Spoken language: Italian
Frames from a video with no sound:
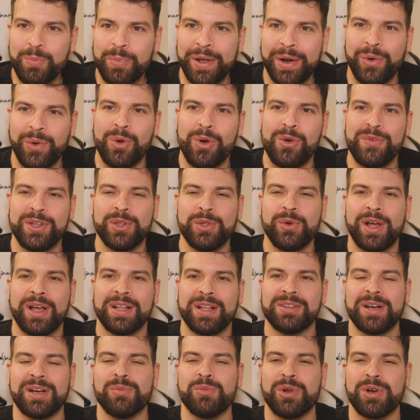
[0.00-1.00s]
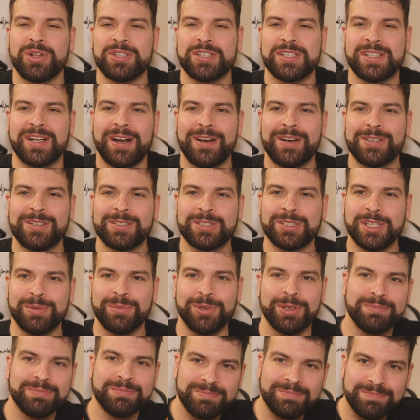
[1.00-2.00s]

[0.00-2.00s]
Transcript: per quel video che andremo a registrare insieme.